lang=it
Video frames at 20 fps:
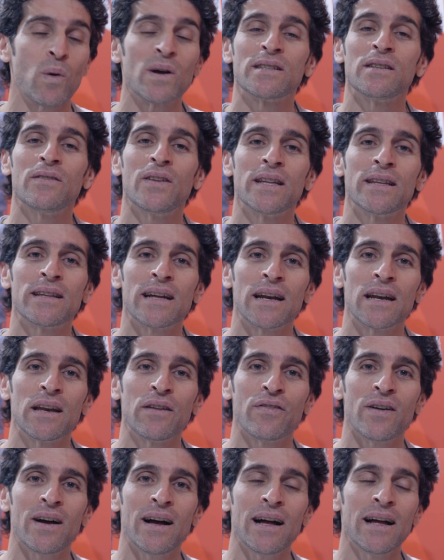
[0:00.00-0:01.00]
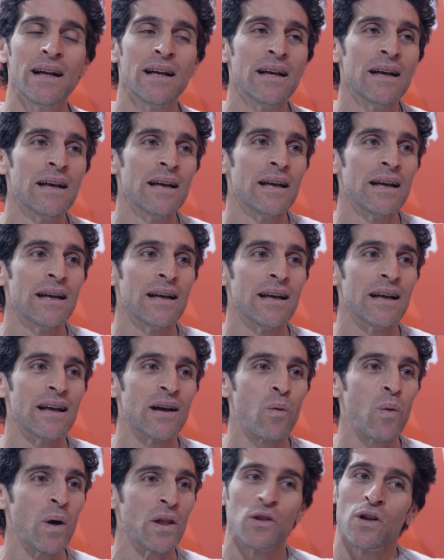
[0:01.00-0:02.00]
quasi vent'anni fa
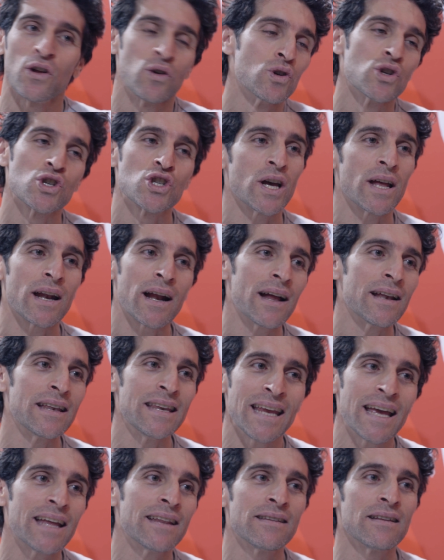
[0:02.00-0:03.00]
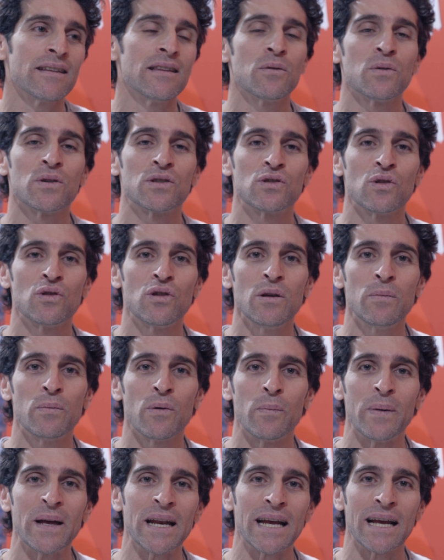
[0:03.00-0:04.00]
eh, quando non c'era niente di questo
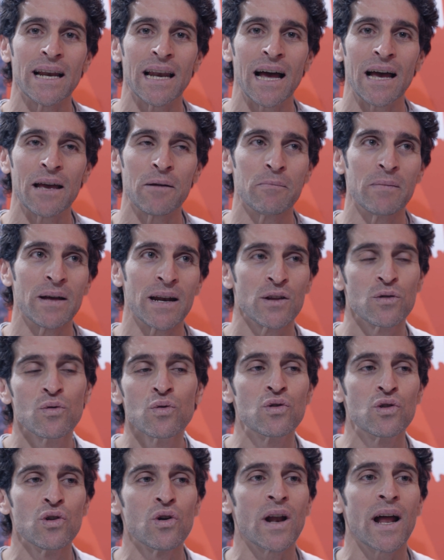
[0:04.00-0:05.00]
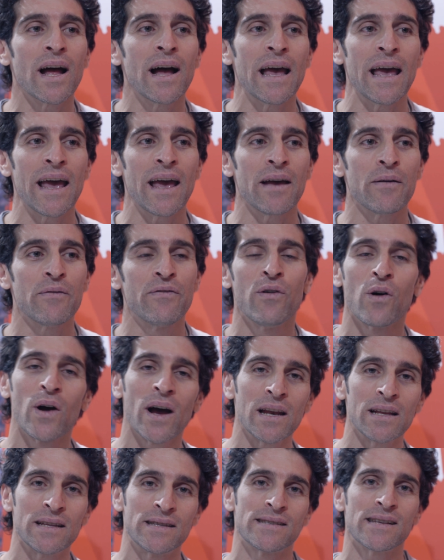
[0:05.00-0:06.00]
tipo per i climber e tuttora è
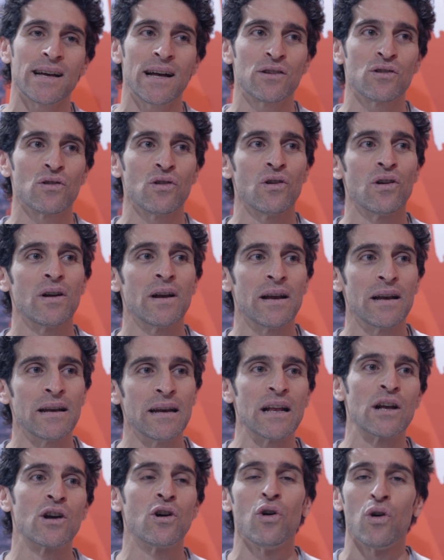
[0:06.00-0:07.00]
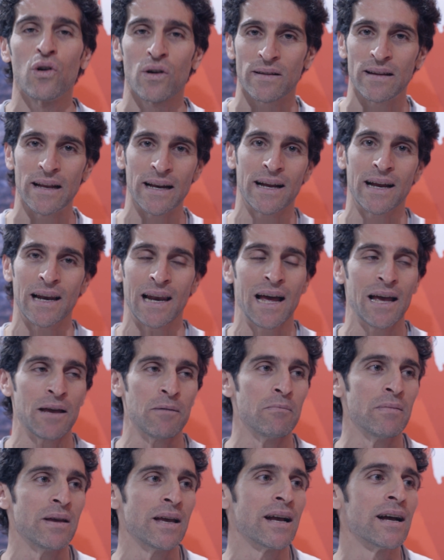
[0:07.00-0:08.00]
focalizzato nel core del
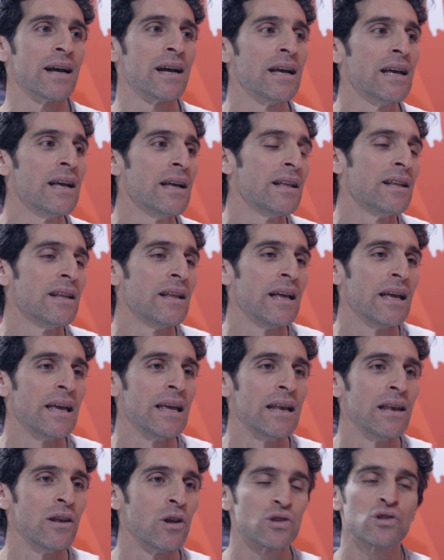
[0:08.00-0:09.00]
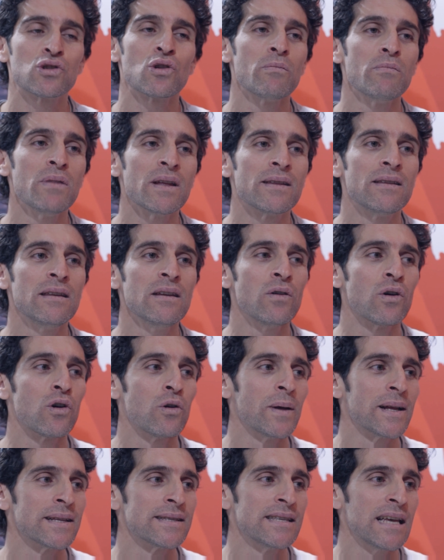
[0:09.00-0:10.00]
climbing. Il nostro obiettivo
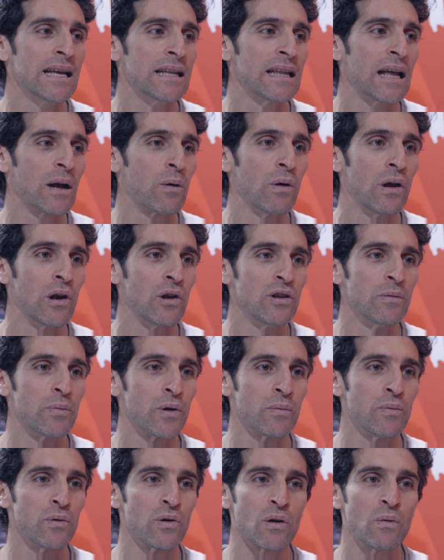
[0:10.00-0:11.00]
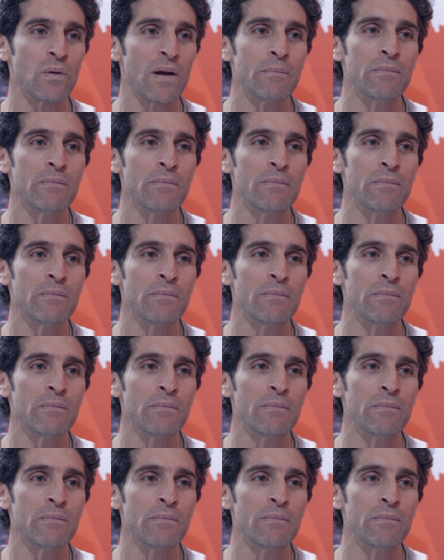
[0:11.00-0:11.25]
come azienda è quello di proporre un